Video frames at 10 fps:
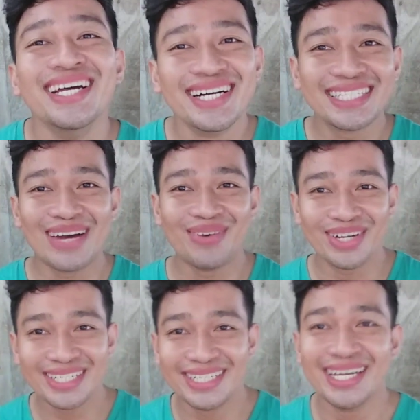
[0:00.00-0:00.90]
Con chào mọi
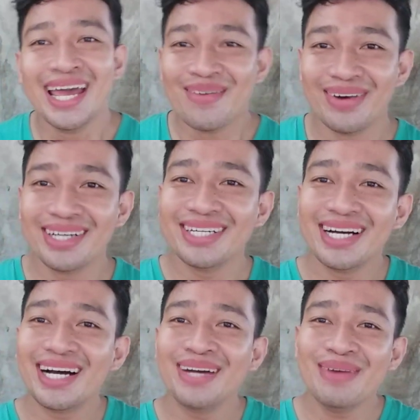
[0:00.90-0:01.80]
người Mọi người
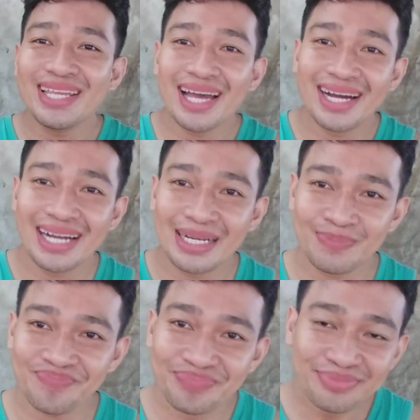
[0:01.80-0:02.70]
ơi, bây giờ
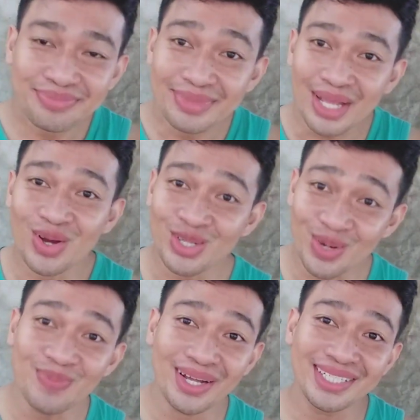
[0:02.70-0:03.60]
con
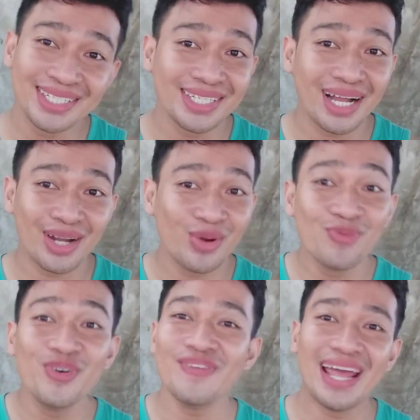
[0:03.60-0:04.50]
chúc mọi người à, luôn
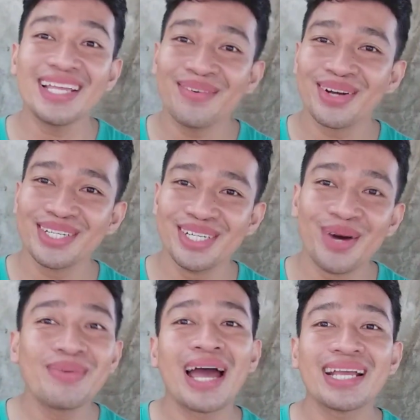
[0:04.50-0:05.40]
vui vẻ nha mọi người
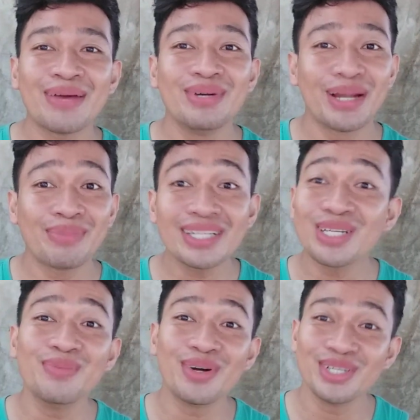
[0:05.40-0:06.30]
hôm nay ngày 15 tháng
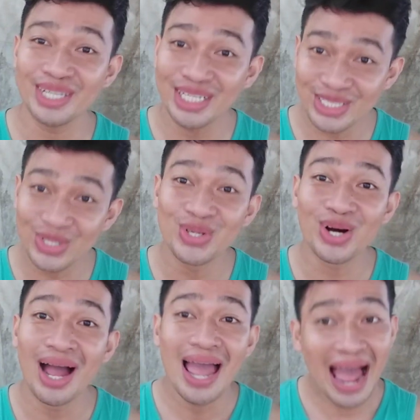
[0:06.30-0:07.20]
4 mọi người đi chùa
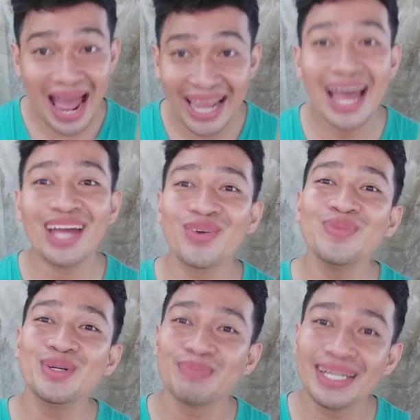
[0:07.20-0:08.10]
ai ai cũng
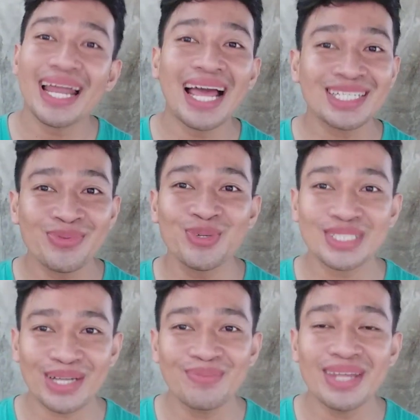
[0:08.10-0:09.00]
được bình an trong cuộc
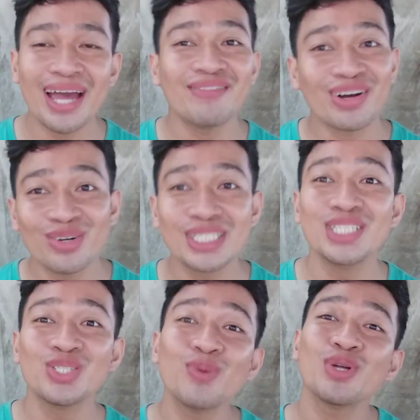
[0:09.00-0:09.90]
sống nha và con xin
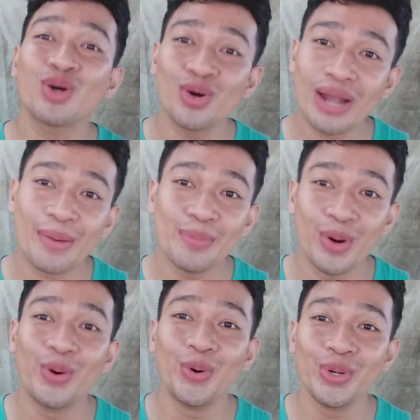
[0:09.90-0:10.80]
chúc cho cô đặng
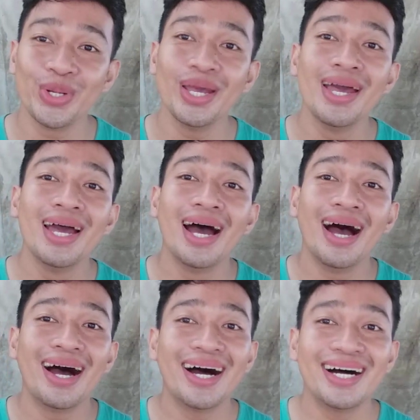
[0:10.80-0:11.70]
muội
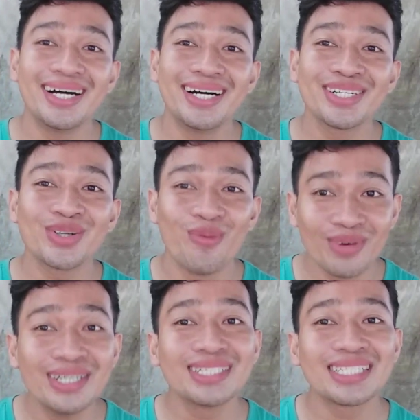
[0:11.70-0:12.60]
à, cũng
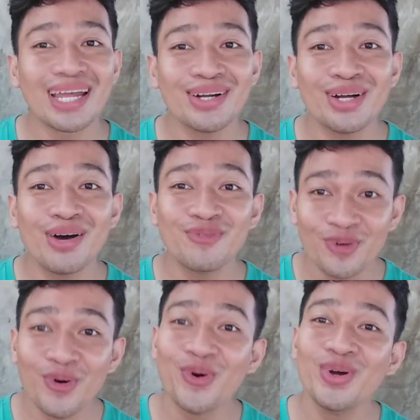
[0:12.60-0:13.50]
được sẽ à,
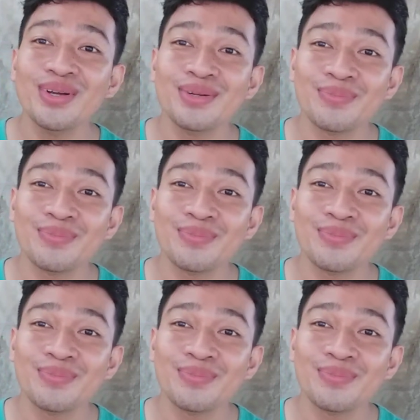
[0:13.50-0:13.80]
vui